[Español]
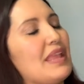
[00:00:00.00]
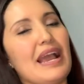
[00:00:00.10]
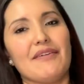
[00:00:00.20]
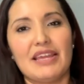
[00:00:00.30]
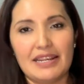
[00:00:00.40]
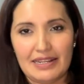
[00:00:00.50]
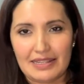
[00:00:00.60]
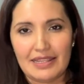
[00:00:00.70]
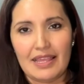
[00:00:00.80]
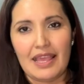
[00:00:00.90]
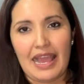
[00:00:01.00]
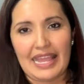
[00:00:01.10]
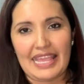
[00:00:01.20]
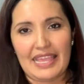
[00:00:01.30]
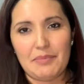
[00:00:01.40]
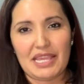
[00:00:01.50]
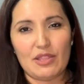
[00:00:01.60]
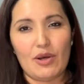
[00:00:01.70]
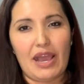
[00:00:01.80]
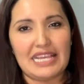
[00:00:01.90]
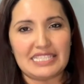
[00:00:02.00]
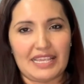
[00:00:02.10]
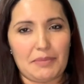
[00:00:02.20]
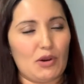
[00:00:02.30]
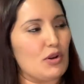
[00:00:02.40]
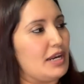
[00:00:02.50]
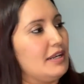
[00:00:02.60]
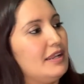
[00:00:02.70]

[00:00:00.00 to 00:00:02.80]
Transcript: A ver, ahí me quedo hasta que me corran.